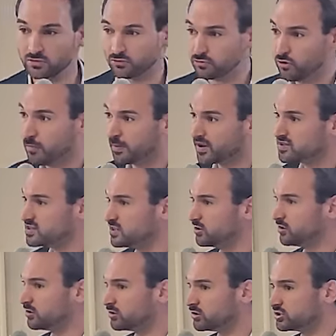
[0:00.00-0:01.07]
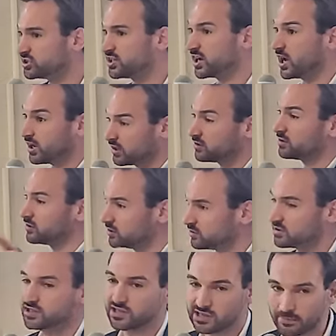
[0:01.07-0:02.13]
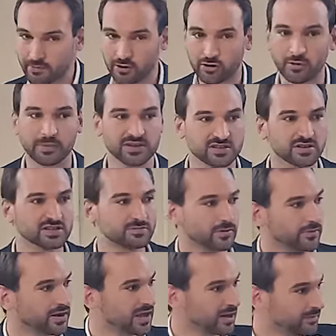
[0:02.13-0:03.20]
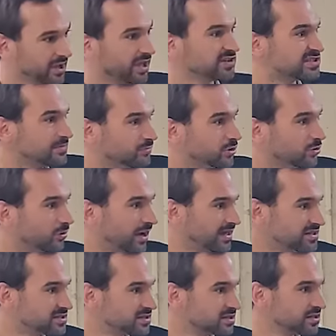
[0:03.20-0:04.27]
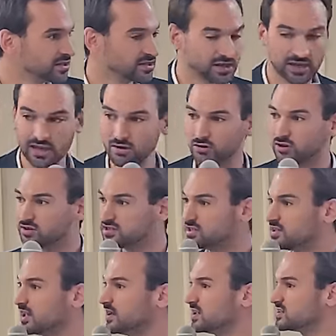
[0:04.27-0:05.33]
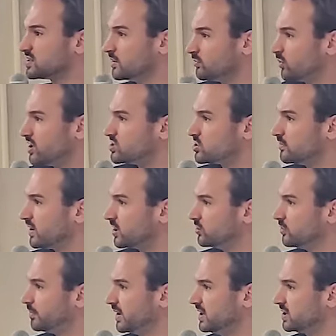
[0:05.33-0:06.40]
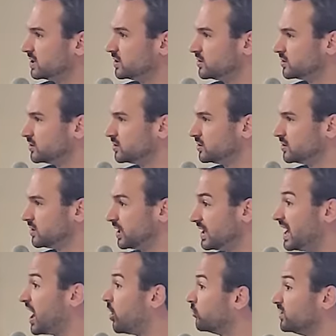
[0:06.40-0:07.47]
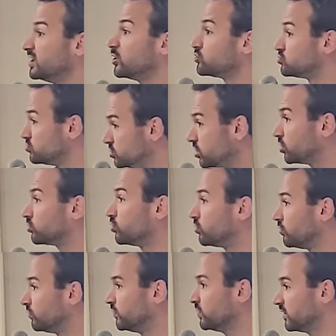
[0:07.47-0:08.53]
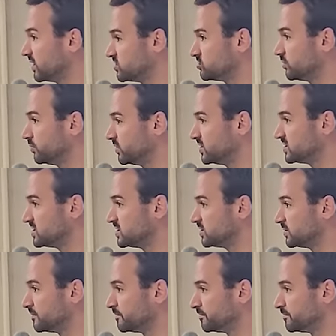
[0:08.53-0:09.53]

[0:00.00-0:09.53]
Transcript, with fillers: le président Chirac il n'était pas encore président à ce moment-là, mais un type de droite, et le candidat de l'extrême droite, Jean-Marie Le Pen, là, on est dans une autre configuration politique.